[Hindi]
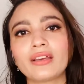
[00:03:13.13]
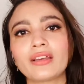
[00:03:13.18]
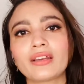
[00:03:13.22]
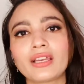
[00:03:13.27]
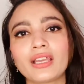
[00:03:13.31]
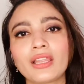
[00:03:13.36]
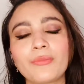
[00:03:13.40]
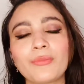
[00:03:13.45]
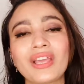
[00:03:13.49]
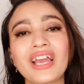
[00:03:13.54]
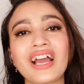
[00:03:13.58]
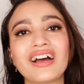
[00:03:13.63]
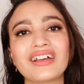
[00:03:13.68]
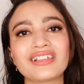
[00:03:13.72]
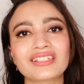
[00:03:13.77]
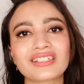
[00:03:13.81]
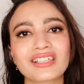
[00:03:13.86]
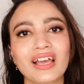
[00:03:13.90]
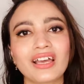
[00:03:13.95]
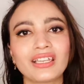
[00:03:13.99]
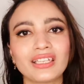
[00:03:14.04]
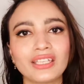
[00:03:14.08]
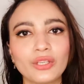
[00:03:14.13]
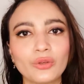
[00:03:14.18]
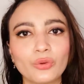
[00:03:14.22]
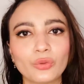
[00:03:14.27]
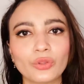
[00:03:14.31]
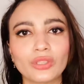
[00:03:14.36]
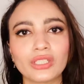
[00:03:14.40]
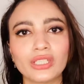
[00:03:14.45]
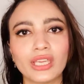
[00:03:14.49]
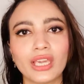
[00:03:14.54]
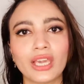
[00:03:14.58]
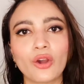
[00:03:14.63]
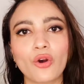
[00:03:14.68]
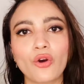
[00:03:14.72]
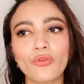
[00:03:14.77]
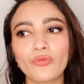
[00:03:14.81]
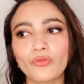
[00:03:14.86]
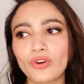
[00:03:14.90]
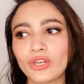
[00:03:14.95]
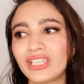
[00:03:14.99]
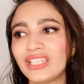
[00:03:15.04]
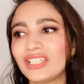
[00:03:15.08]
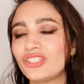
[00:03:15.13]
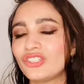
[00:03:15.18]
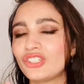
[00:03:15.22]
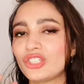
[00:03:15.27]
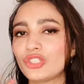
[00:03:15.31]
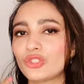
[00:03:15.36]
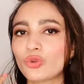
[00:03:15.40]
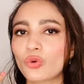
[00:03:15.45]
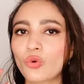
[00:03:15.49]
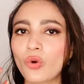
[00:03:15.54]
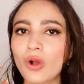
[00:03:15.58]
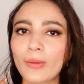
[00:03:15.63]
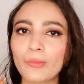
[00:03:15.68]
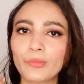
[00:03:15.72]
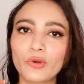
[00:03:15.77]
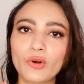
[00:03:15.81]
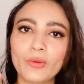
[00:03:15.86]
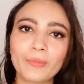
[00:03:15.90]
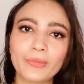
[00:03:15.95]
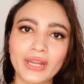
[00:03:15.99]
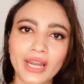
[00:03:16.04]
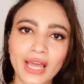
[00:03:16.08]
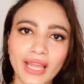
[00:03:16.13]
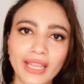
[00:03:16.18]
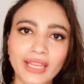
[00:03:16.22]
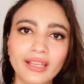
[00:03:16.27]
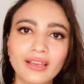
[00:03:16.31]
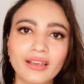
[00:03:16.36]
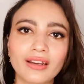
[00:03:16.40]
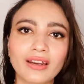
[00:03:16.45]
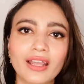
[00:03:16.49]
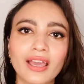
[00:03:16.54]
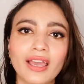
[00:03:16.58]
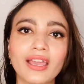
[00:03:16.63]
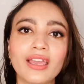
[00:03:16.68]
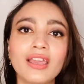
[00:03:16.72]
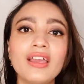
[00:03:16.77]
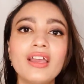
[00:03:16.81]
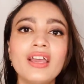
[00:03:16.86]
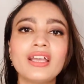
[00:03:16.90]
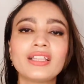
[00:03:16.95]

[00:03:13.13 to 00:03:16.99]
करने में आसानी होती है और वही चीजों को आपको अप्लाई करना है